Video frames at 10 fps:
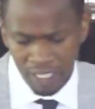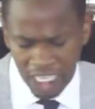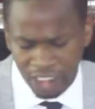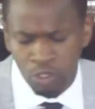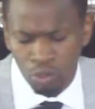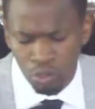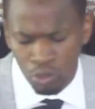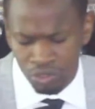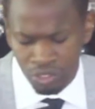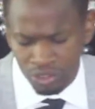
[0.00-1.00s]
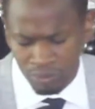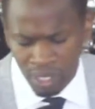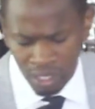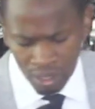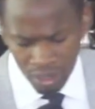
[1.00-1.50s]
Qu'est-ce donc le
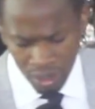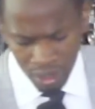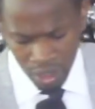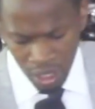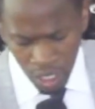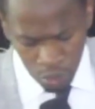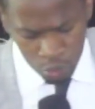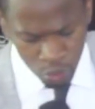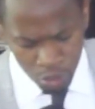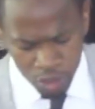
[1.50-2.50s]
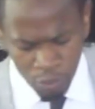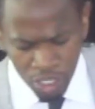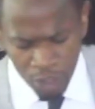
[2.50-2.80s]
contentement Le contentement